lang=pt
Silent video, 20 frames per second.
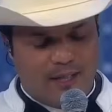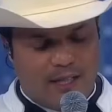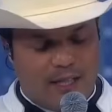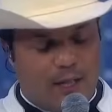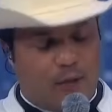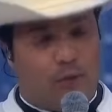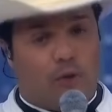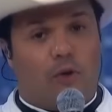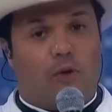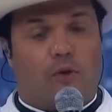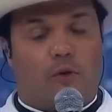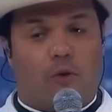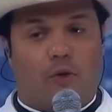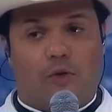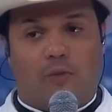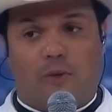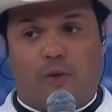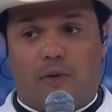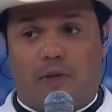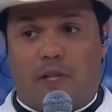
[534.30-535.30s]
e colocou
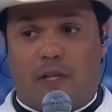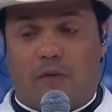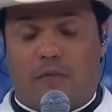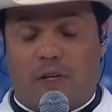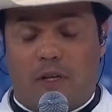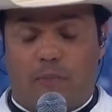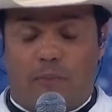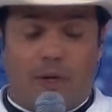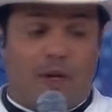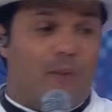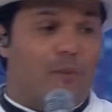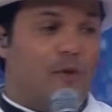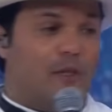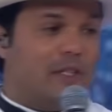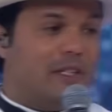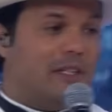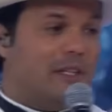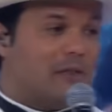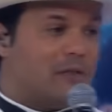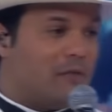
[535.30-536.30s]
no meu dedo. Falei: pelo amor
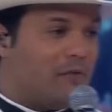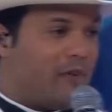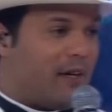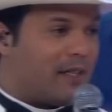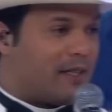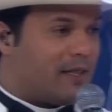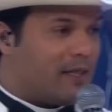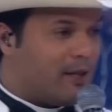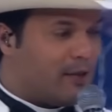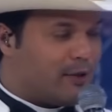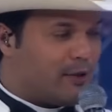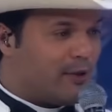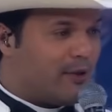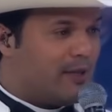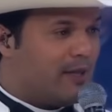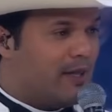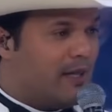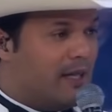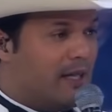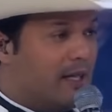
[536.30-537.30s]
de Deus, não faça isso.
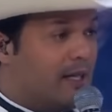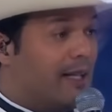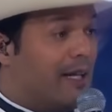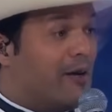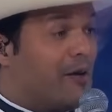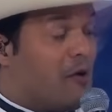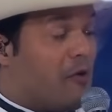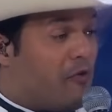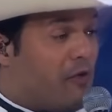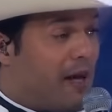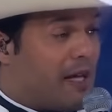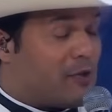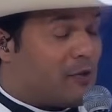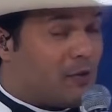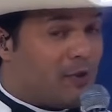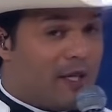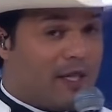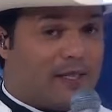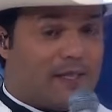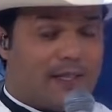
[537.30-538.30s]
Não, eu
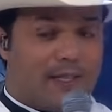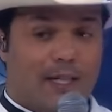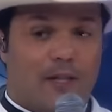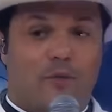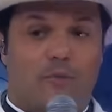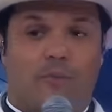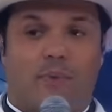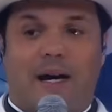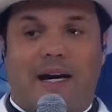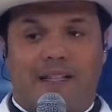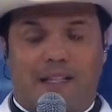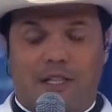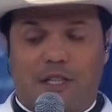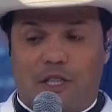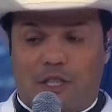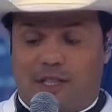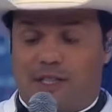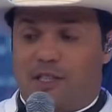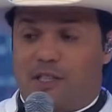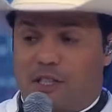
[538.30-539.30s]
faço questão, Padre,
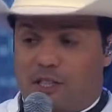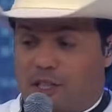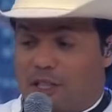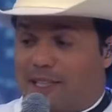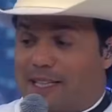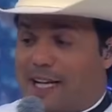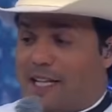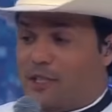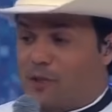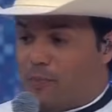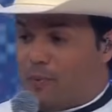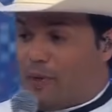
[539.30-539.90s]
de, de te dar de